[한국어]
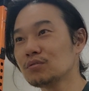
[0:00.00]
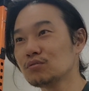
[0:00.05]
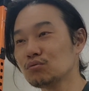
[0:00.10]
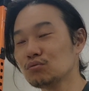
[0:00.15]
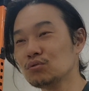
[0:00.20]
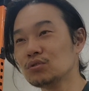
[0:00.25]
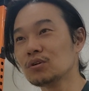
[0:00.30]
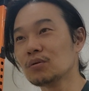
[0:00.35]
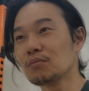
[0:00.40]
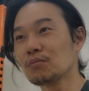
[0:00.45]

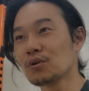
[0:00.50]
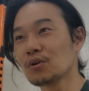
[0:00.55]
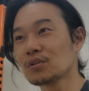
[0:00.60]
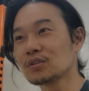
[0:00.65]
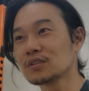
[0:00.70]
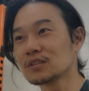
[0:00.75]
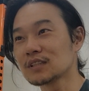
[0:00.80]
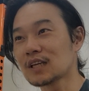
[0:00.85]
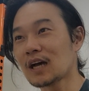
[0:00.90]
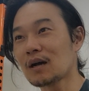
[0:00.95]

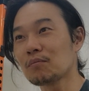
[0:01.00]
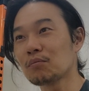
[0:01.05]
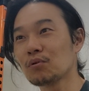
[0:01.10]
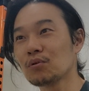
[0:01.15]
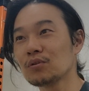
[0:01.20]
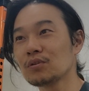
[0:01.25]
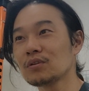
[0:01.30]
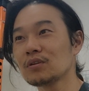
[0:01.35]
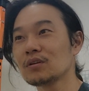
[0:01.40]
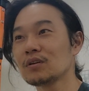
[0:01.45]
운전면허증
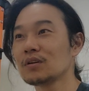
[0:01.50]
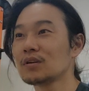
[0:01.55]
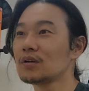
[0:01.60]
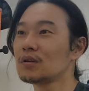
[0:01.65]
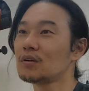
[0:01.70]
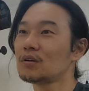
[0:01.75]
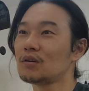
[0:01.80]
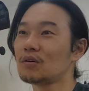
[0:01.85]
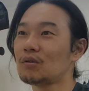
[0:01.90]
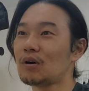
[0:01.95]
4본
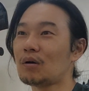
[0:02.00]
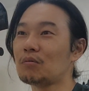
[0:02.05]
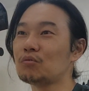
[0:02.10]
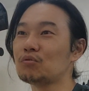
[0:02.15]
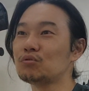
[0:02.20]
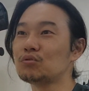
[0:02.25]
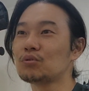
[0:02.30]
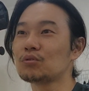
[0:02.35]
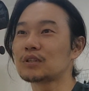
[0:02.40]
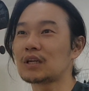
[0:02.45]

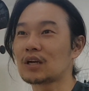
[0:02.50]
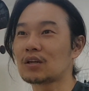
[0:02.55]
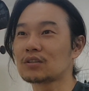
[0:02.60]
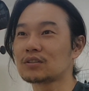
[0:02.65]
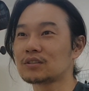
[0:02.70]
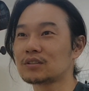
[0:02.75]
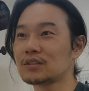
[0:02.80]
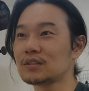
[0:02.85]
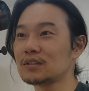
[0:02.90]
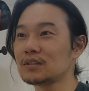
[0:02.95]
화물운송
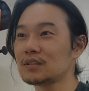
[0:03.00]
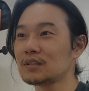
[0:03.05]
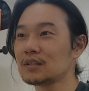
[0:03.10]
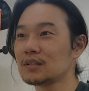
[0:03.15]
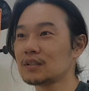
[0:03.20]
자격증,